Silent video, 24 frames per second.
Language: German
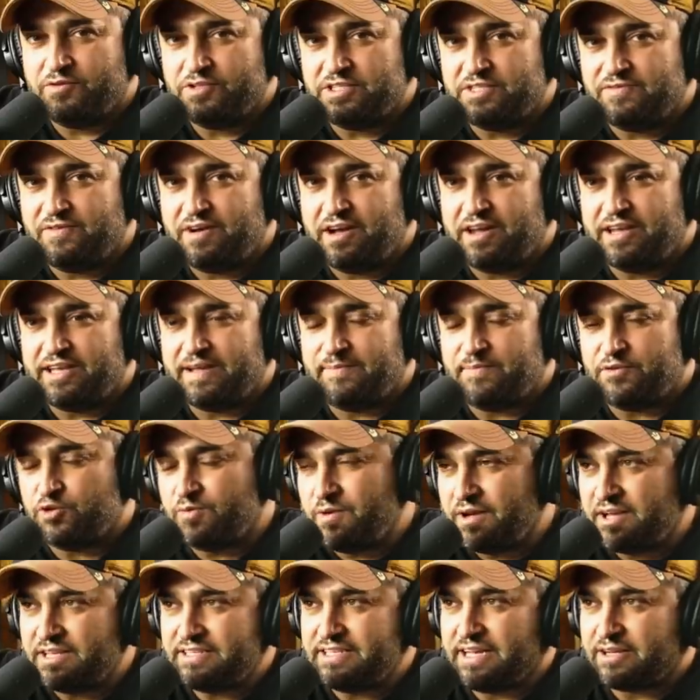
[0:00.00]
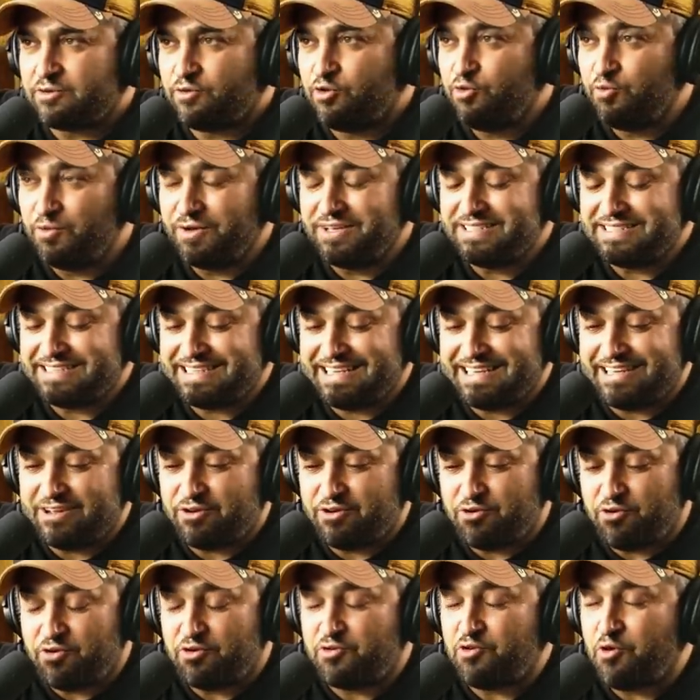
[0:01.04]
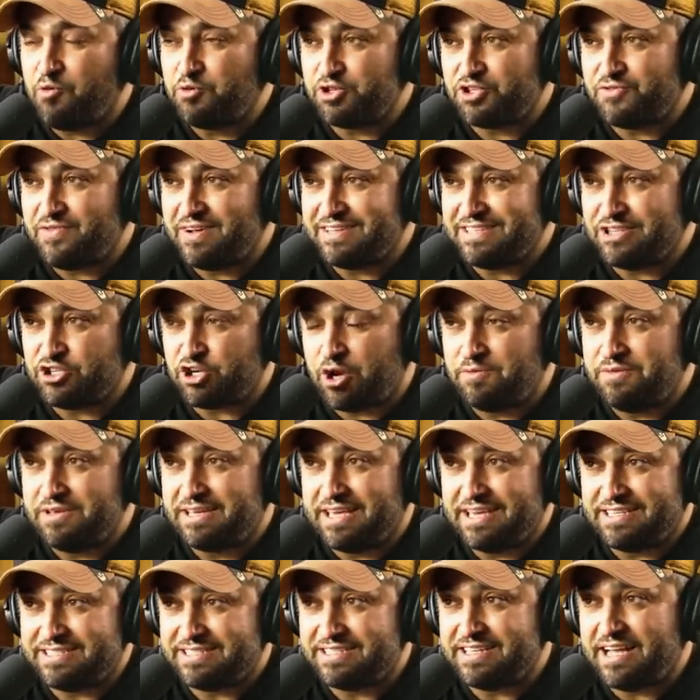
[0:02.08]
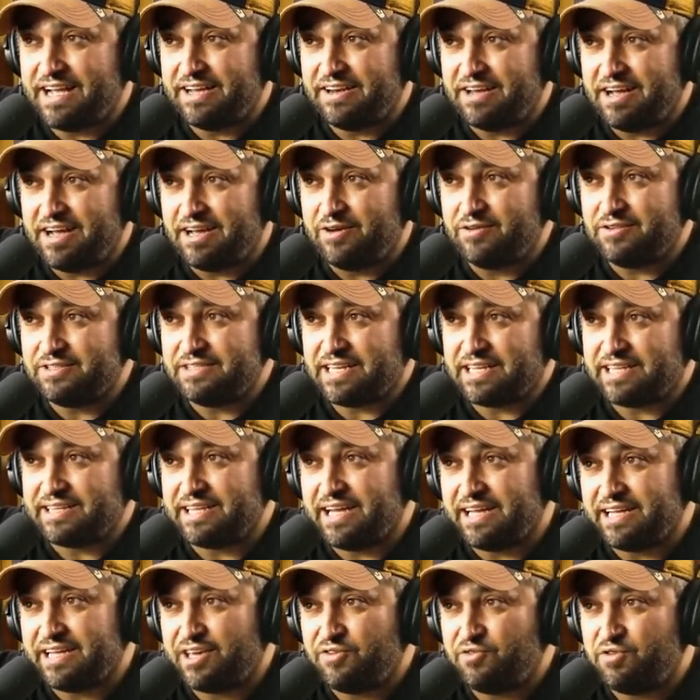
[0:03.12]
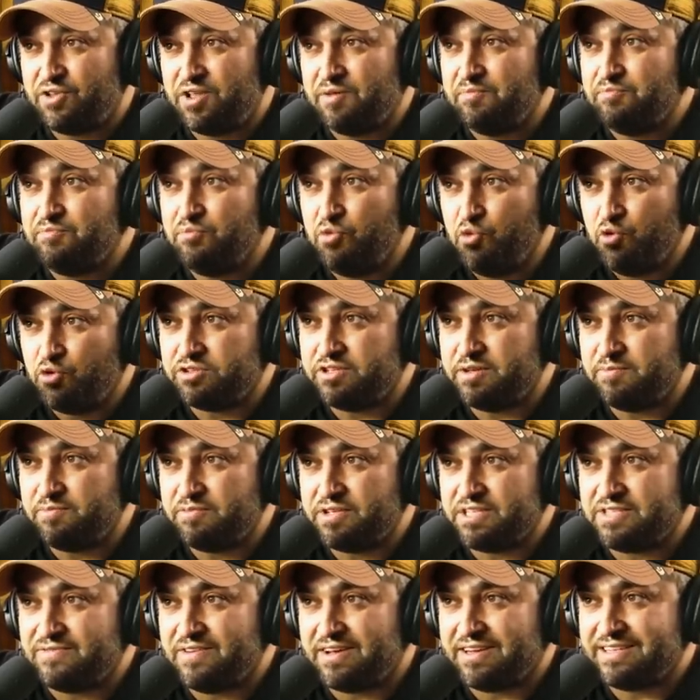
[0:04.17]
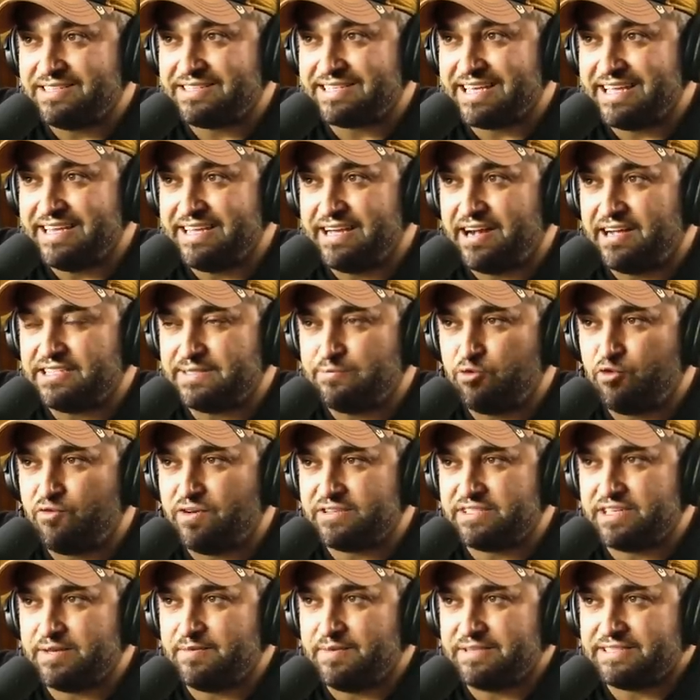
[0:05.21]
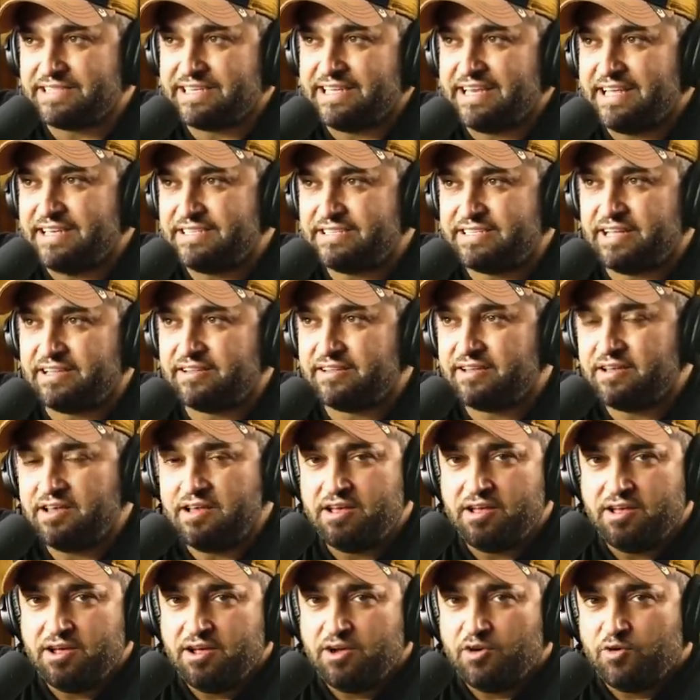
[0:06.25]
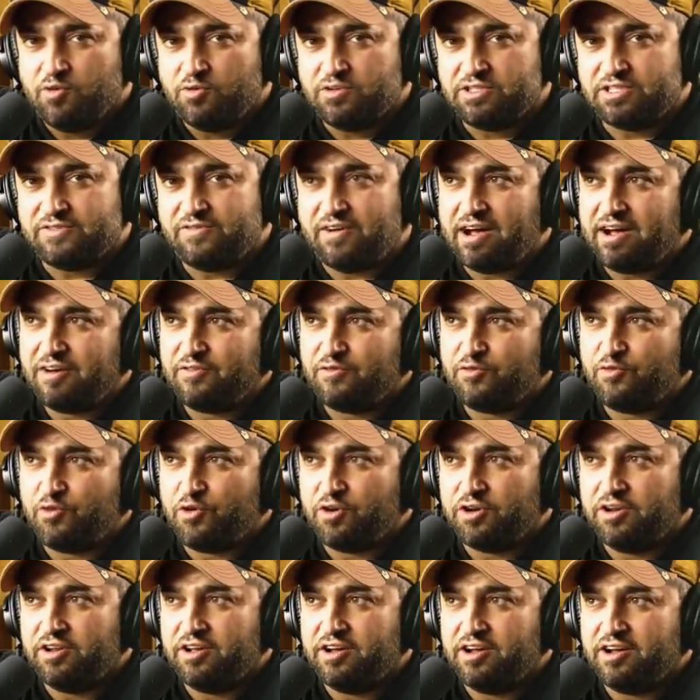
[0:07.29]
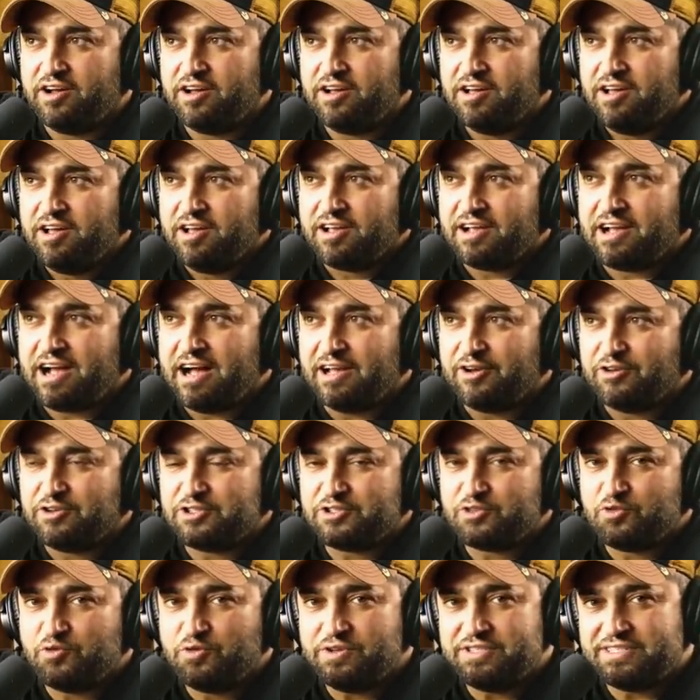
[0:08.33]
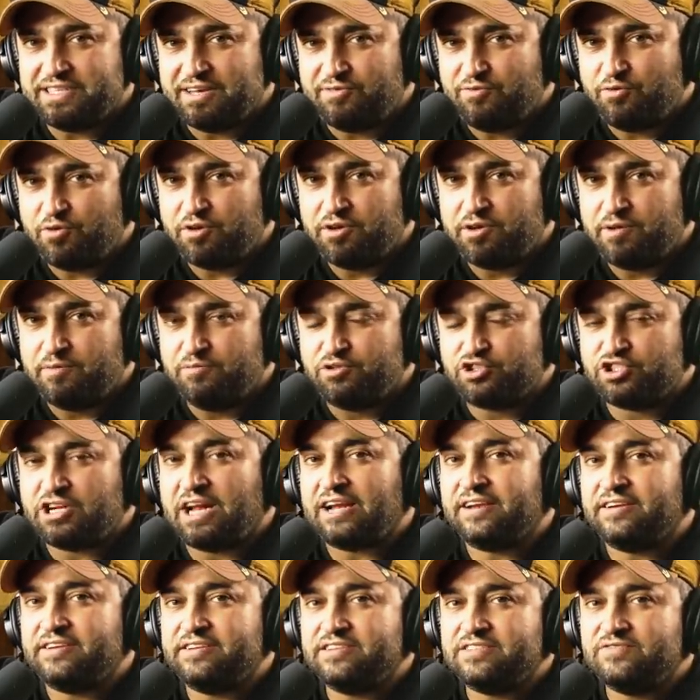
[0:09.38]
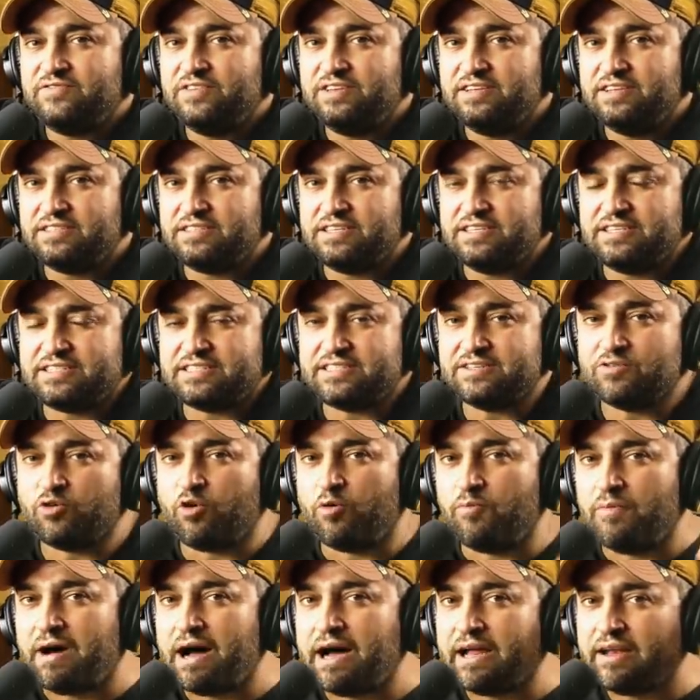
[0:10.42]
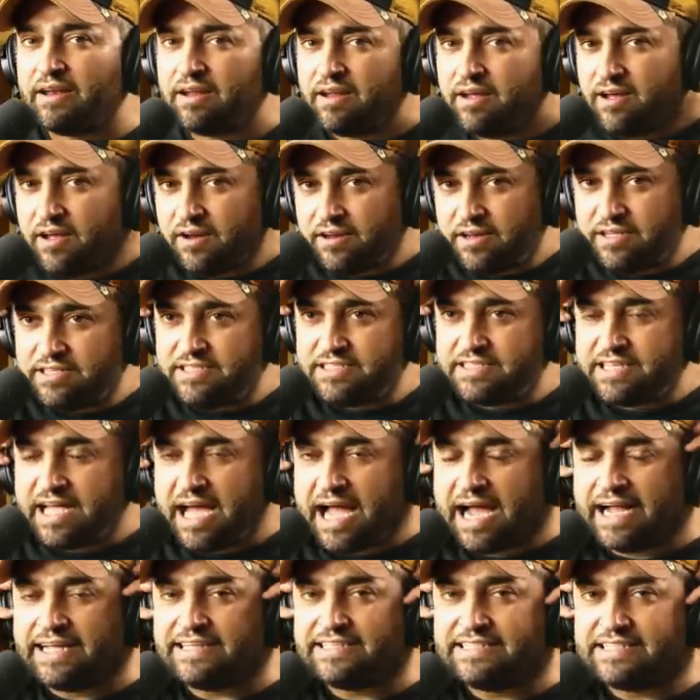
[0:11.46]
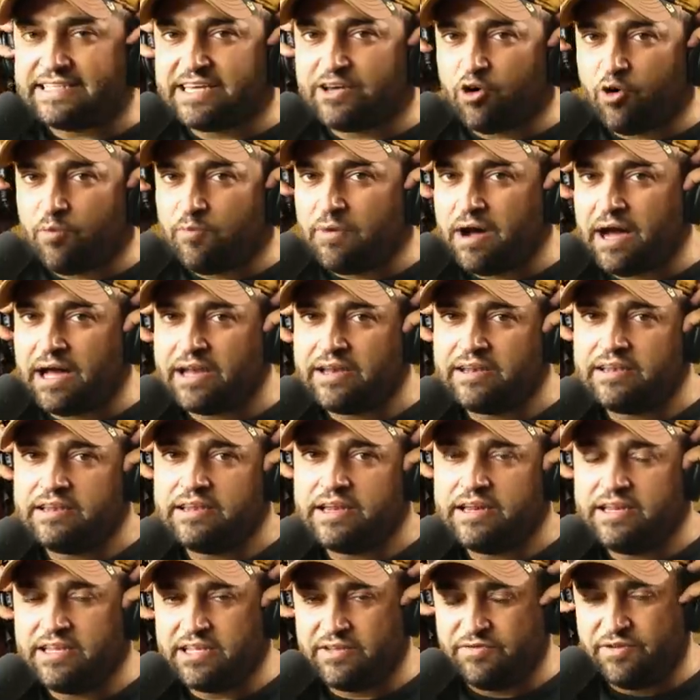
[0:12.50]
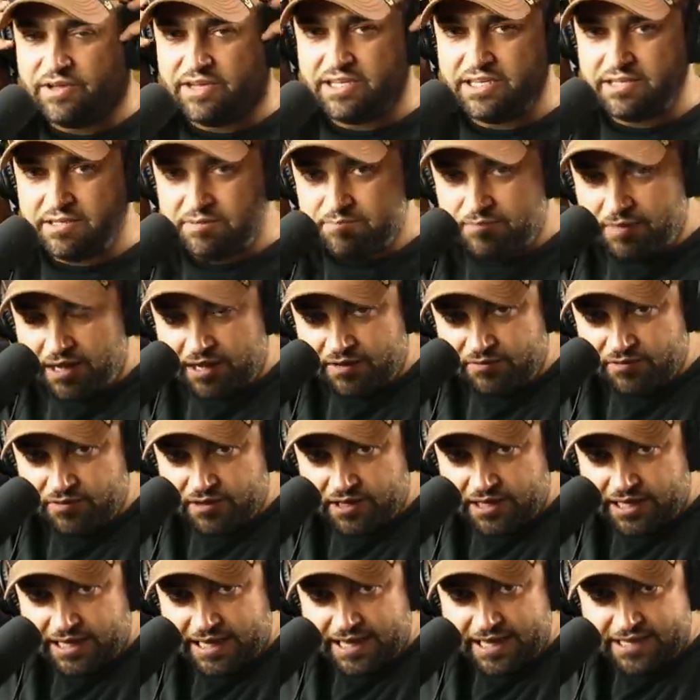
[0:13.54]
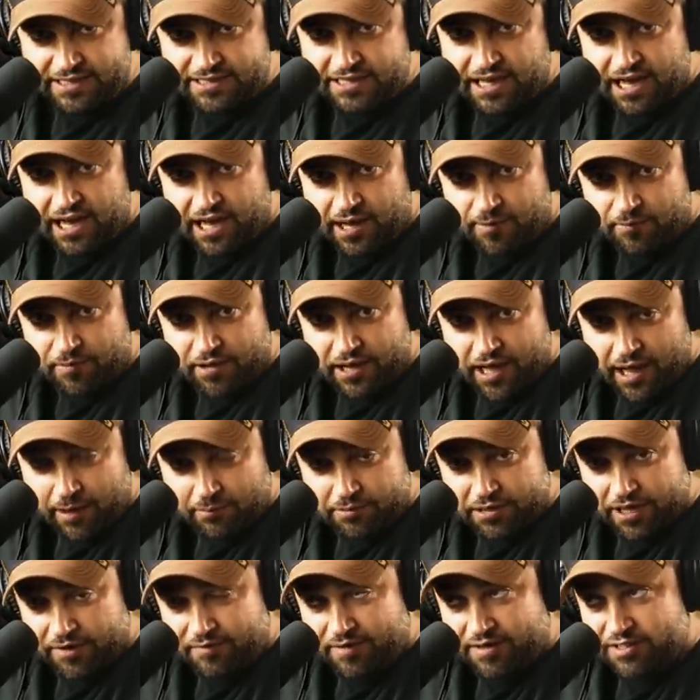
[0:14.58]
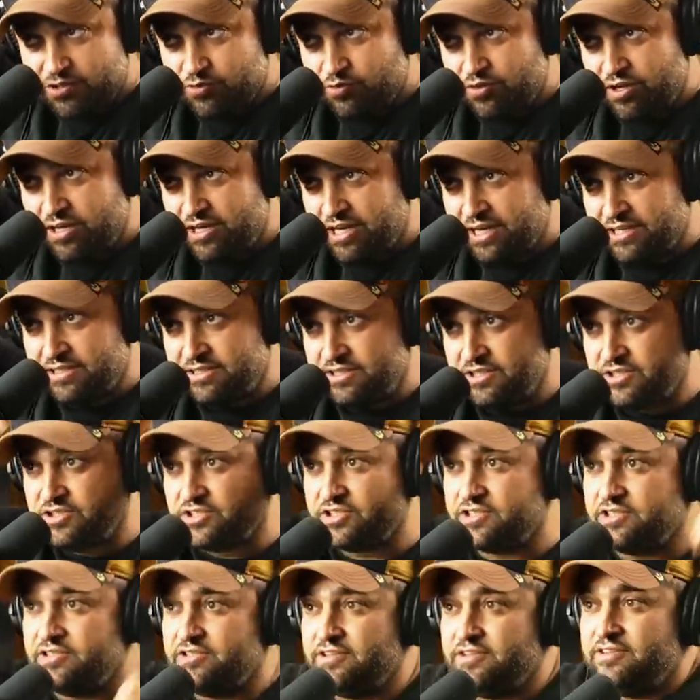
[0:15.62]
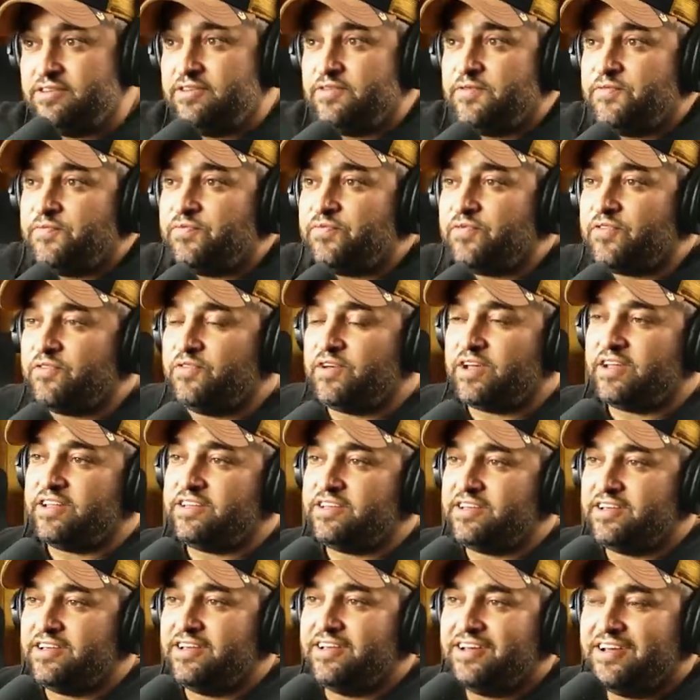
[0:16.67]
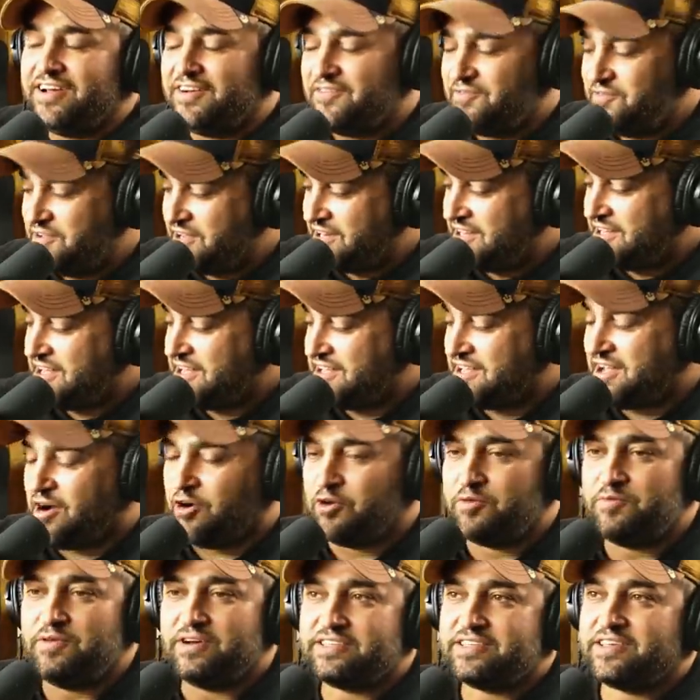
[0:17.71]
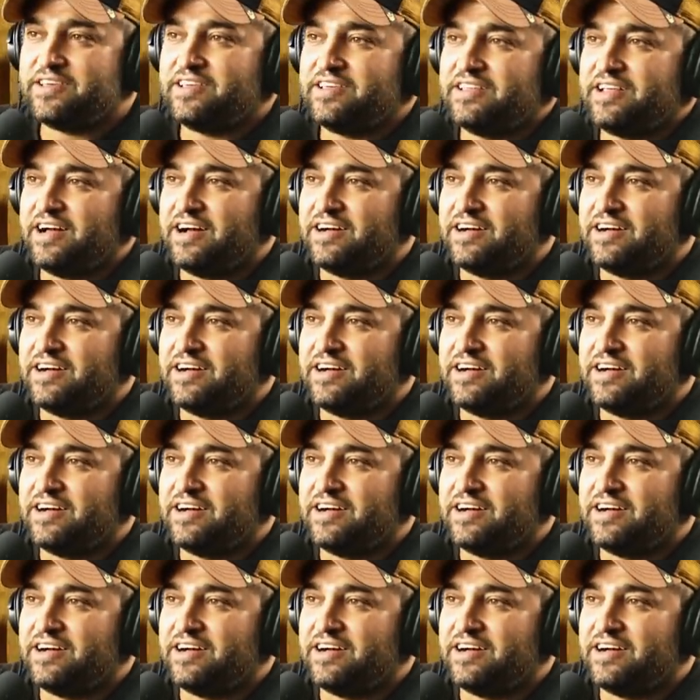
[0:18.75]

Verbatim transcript: und zwar, ich habe das schon mal gesagt, übrigens komischerweise schreibt mich gestern einer an und sagt, danke für den Buchtipp. Das war das genialste Buch, was er jemals gelesen hat. Und zwar von äh, Carlos. Carlos Ruiz Safon, Im Schatten des Windes. Ist ein Roman. Das ist der einzige Roman, den ich wirklich mal gelesen habe, aber der war so gigantisch. Ich kann mir das gar nicht vorstellen, dass wirklich, du mal einen Roman gelesen wirklich, hast. Die